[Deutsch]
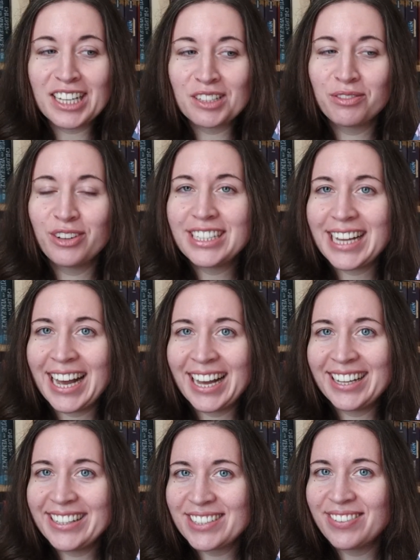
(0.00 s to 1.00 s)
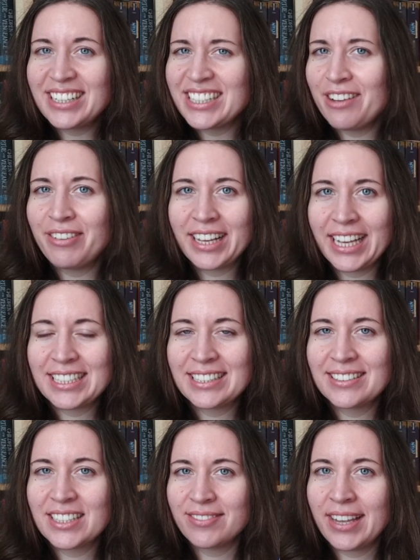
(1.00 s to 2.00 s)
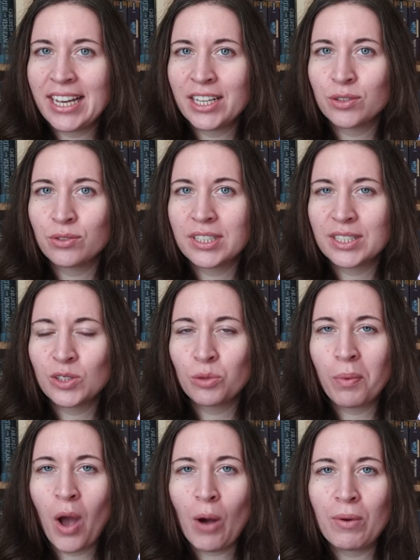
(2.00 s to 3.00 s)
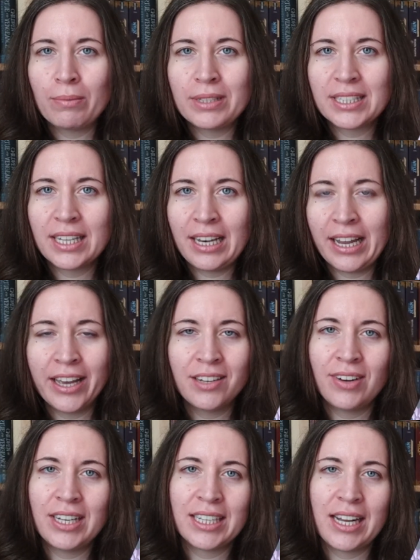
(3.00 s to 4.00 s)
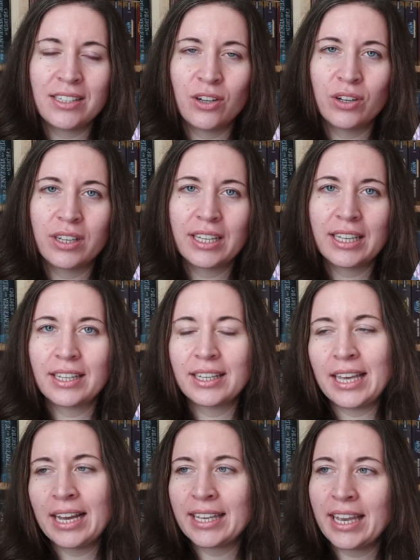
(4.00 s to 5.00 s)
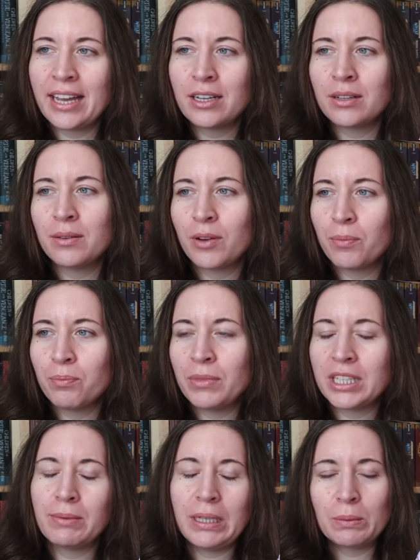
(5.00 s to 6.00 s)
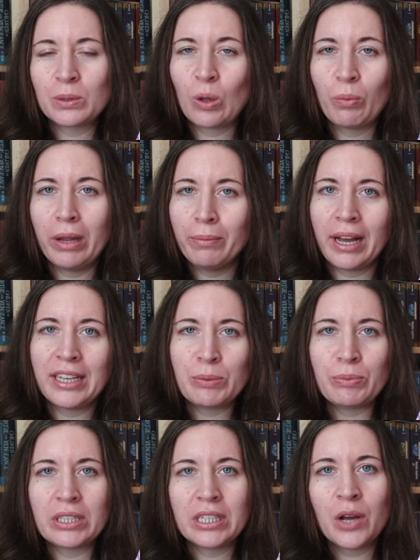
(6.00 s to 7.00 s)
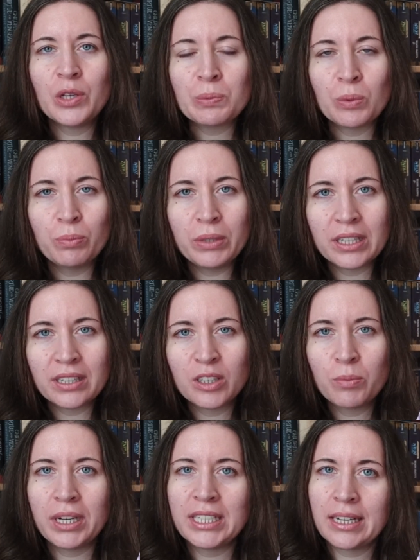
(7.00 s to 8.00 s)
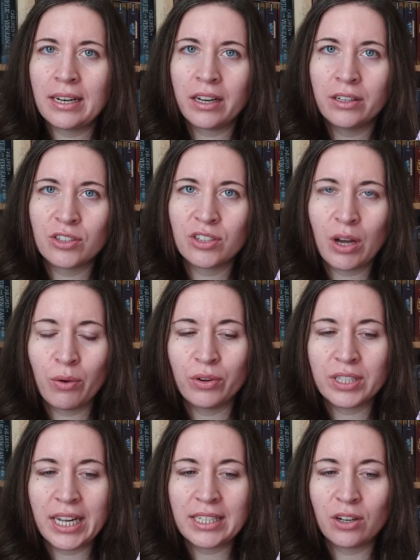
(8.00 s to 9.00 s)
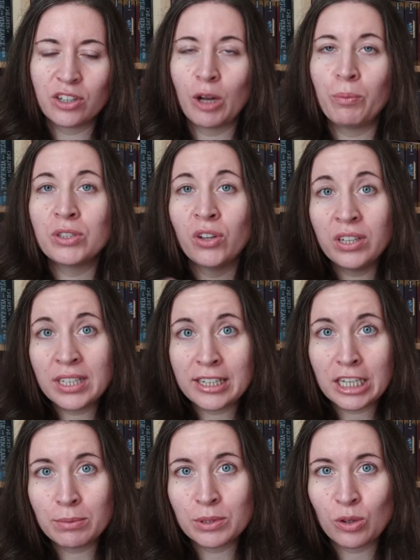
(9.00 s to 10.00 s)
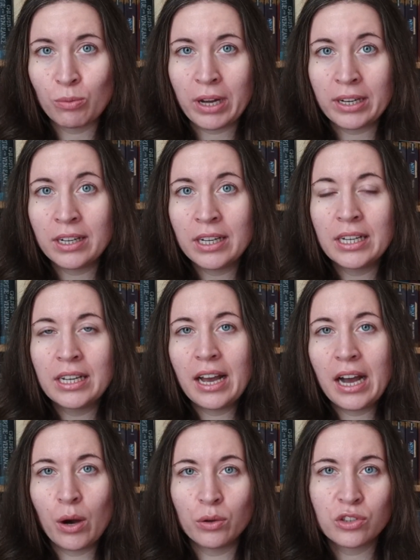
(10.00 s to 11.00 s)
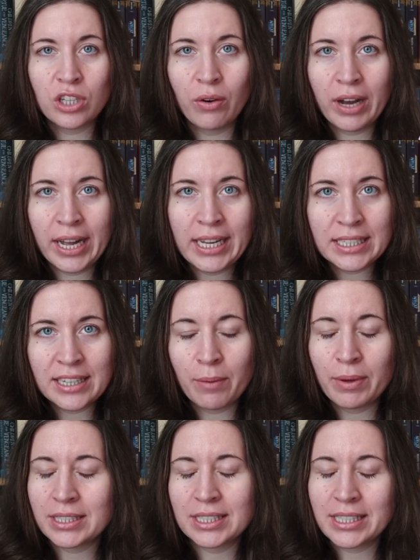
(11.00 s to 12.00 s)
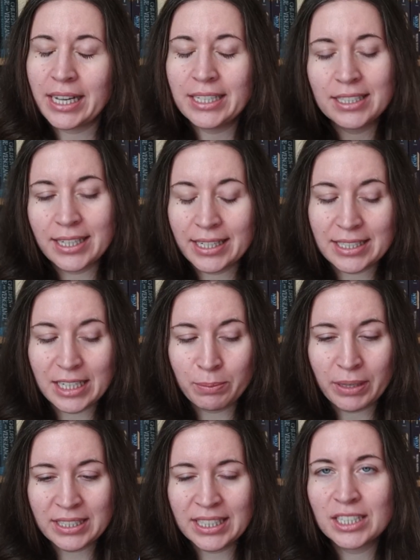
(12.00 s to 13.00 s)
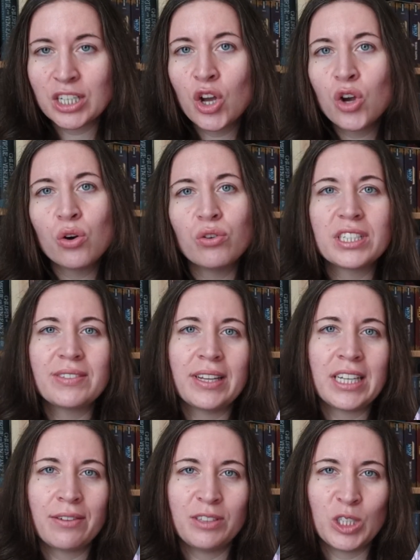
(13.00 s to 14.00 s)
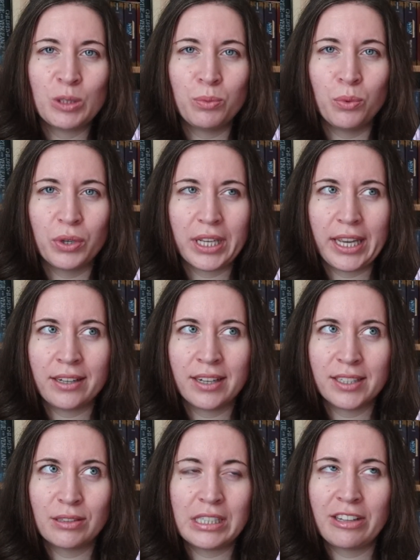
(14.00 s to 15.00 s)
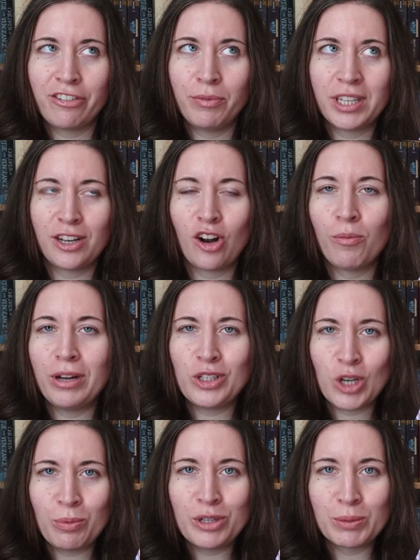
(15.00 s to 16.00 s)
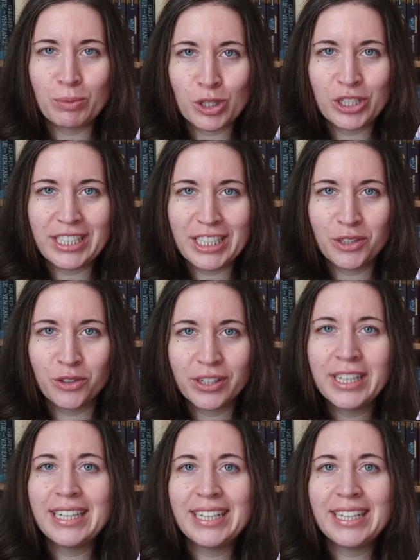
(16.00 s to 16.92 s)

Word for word: also von daher, es war sehr vergessenswert und es tut mir auch immer ein bisschen leid, weil ich halt auch ja gerne mich im Liebesromanbereich ein bisschen ausprobiere, über den Tellerrand schaue und halt auch nach besonderen Liebesromanen Ausschau halte, aber es ist halt jetzt nicht passiert und deswegen darf dieses Buch gehen. Also das war für mich dann nochmal die doppelte Bestätigung,